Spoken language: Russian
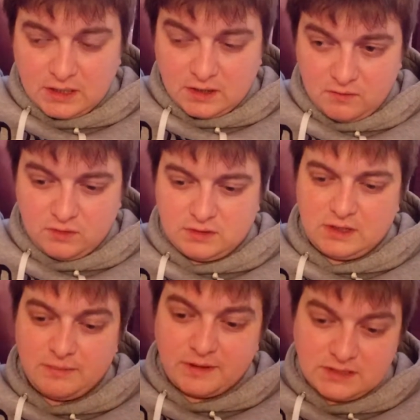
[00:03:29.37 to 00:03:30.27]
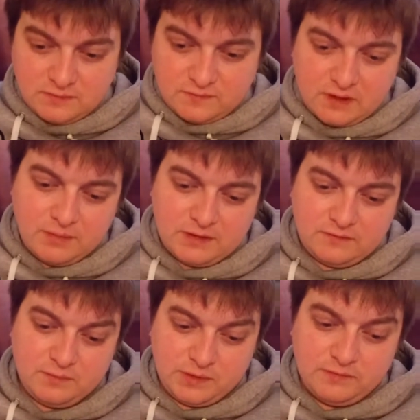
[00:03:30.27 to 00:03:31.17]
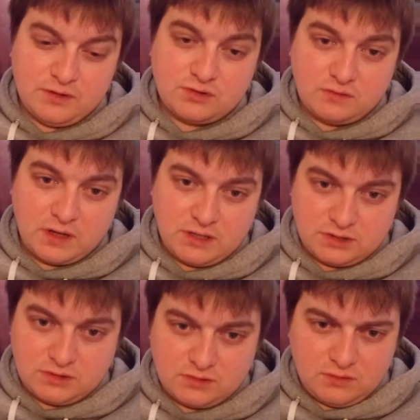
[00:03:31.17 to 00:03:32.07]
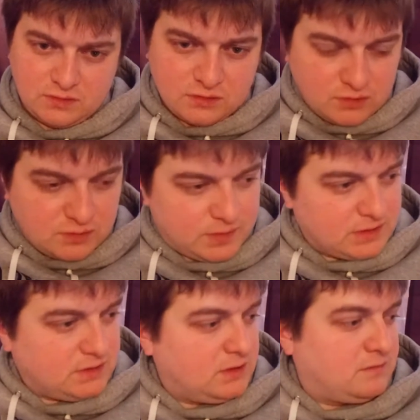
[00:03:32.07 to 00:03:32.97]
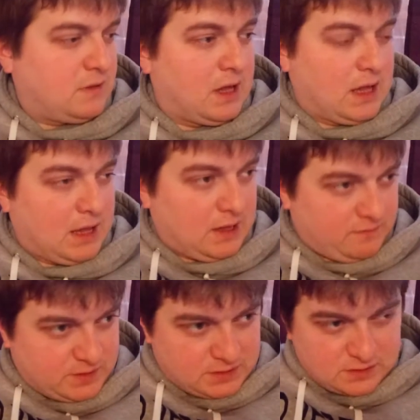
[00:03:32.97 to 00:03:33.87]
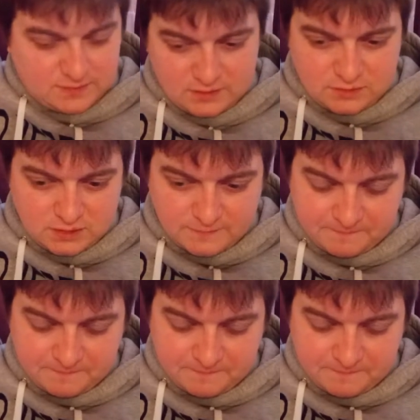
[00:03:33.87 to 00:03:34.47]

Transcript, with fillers: Вот. И необходимо вырабатывать привычку, конечно же. Но это тоже под силам. В принципе, люди